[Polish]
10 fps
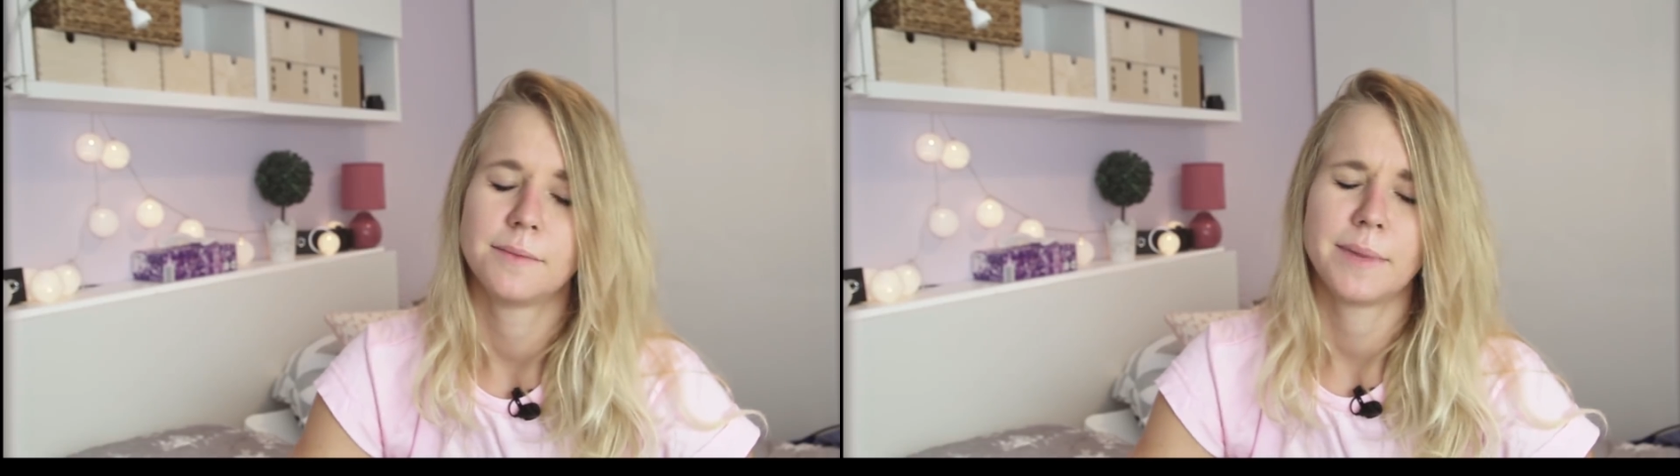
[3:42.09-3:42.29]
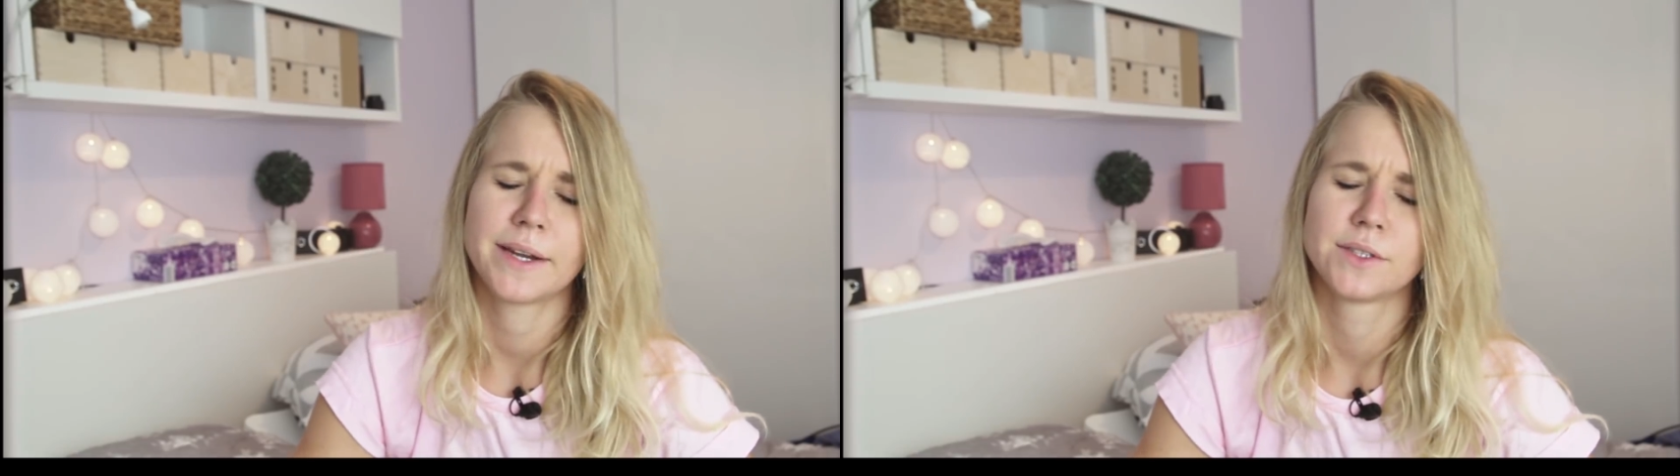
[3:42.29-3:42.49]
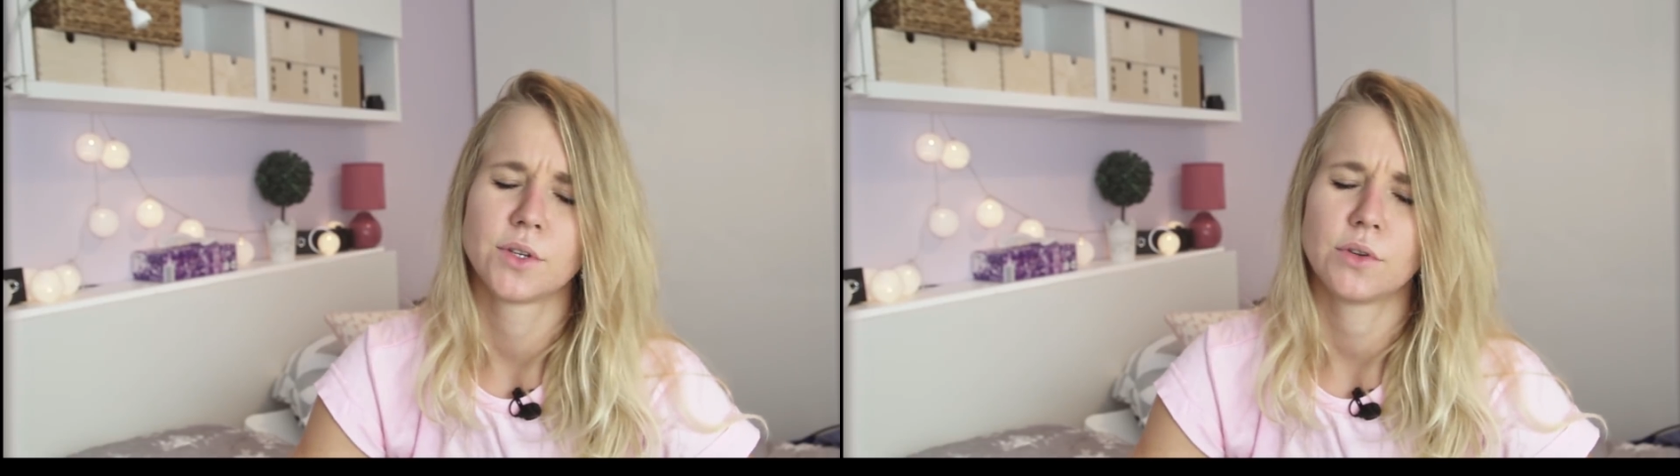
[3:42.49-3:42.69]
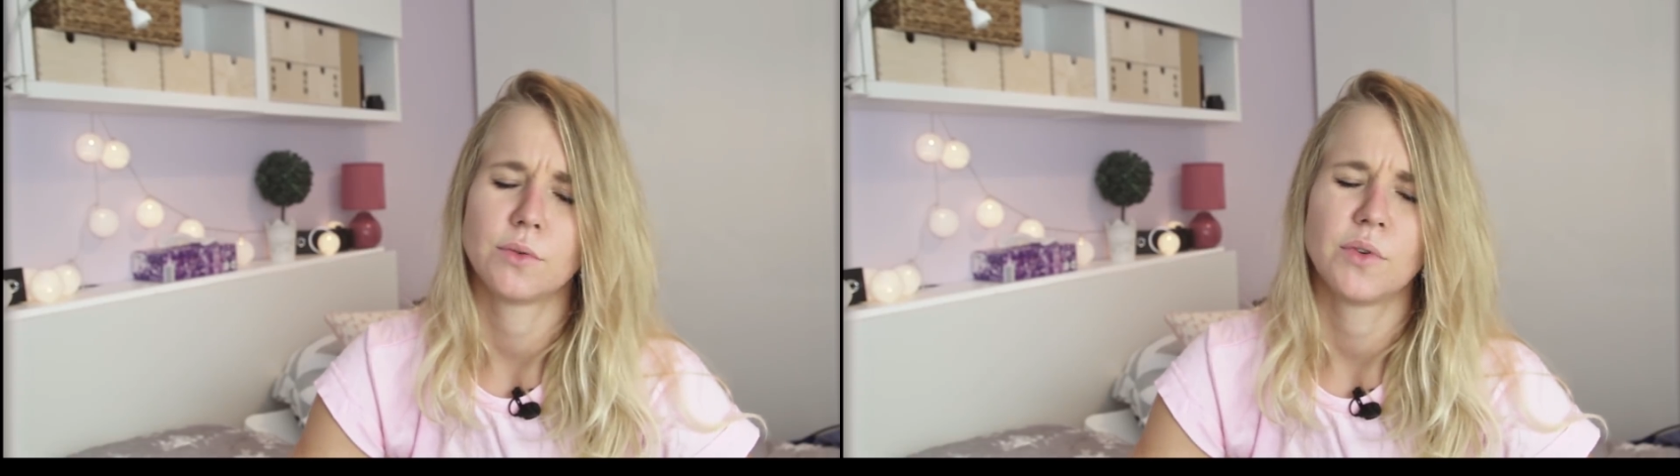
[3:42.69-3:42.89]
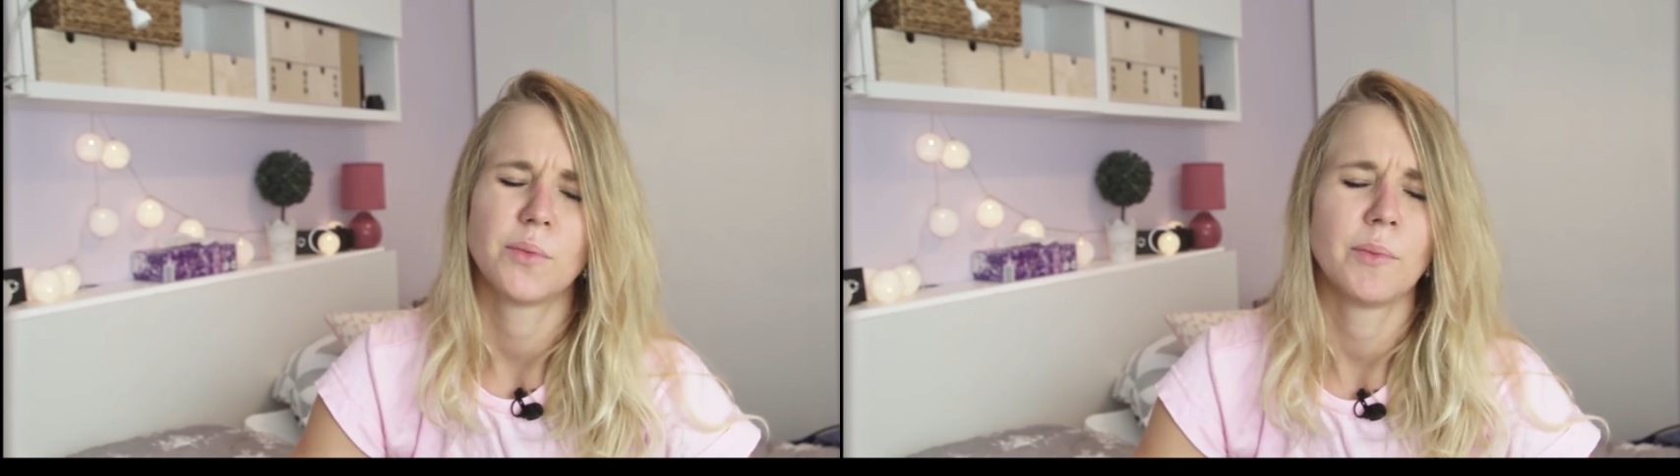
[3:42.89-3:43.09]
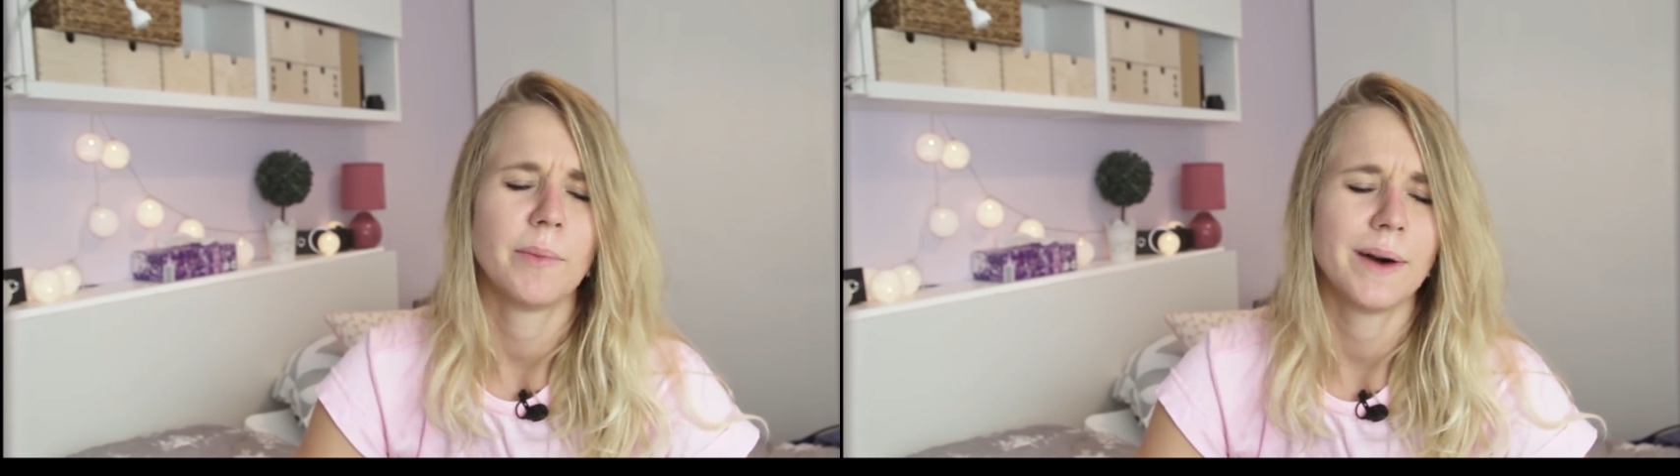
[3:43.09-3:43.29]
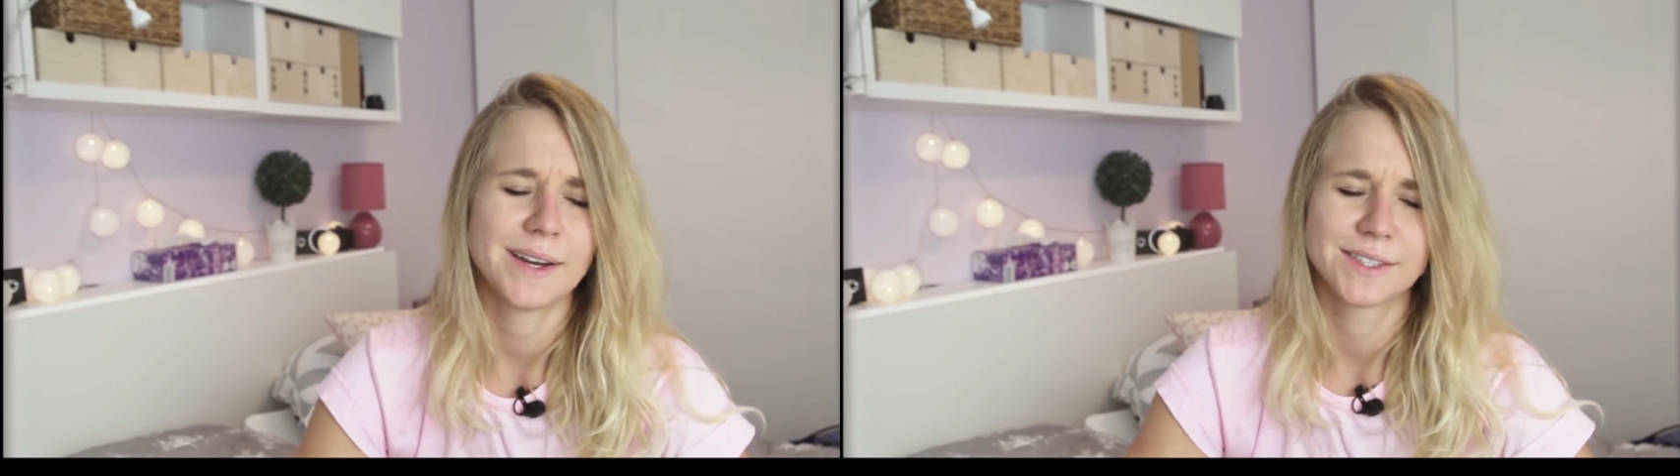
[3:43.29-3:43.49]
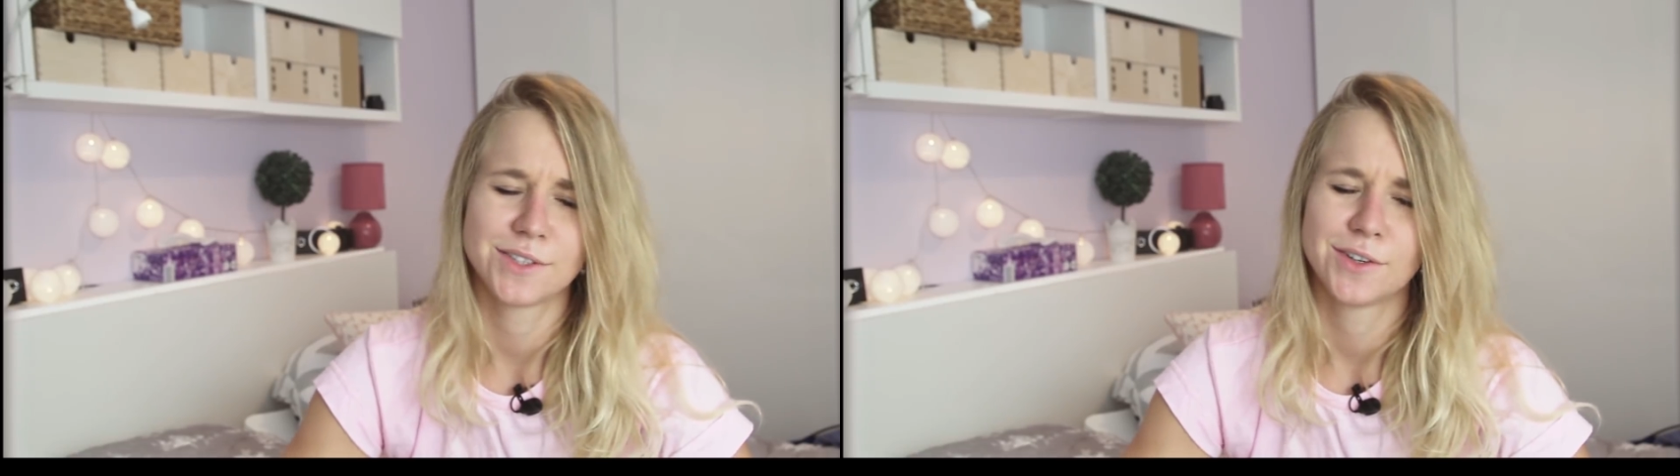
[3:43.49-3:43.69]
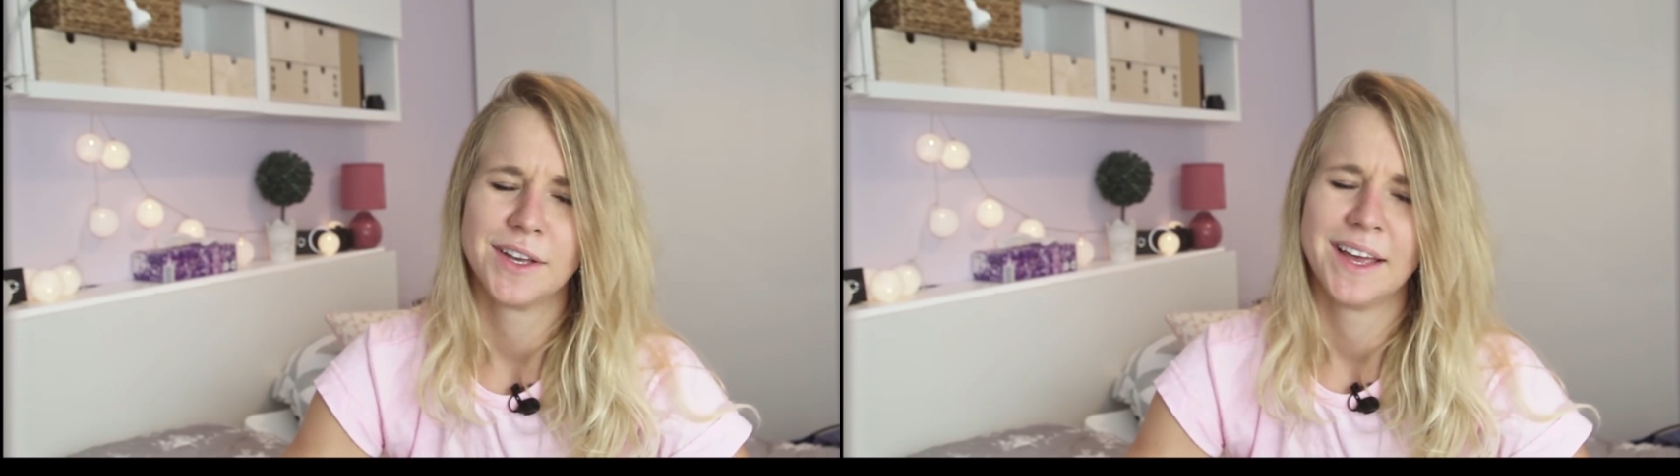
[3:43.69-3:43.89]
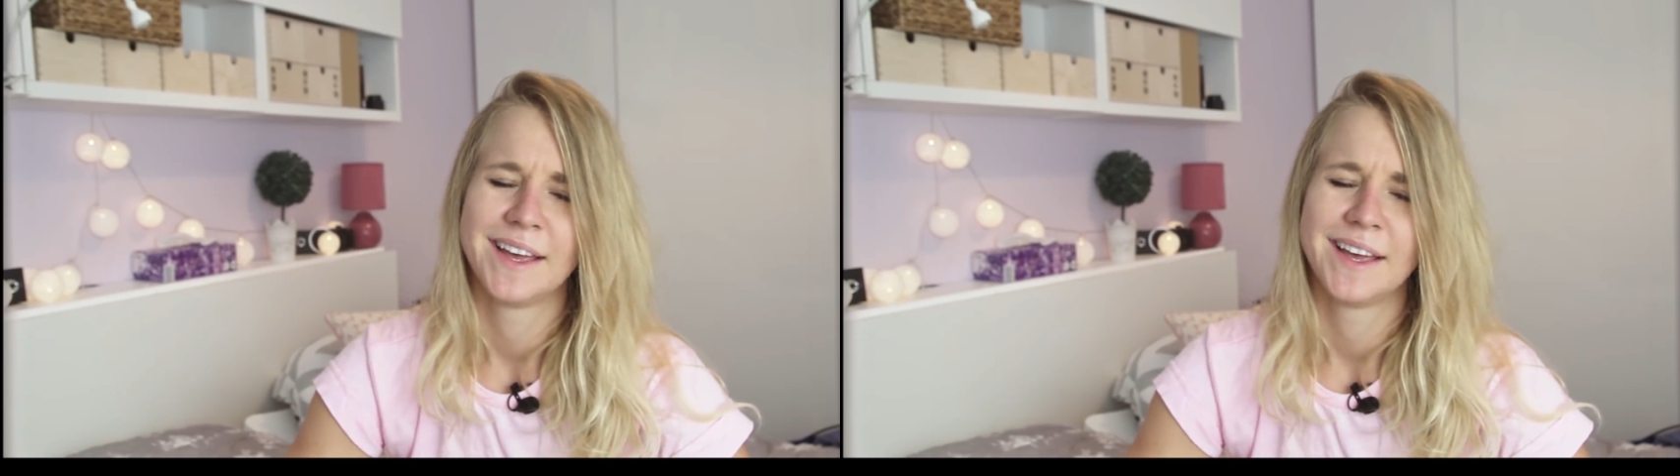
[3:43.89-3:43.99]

bardzo, bardzo